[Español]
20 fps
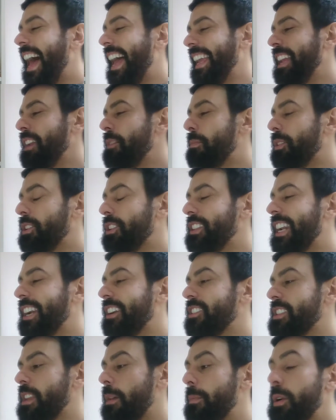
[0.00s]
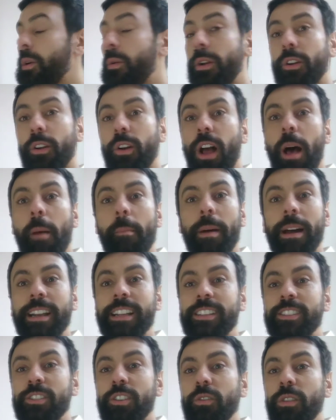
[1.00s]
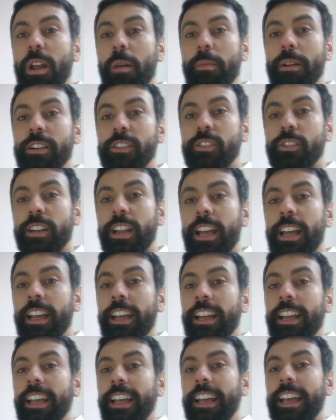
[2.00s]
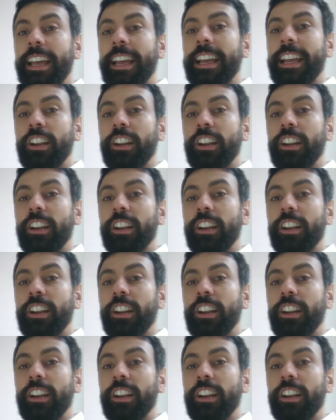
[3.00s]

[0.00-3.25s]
hay que ir por otra cosa. Pero bueno, apareció una persona eh,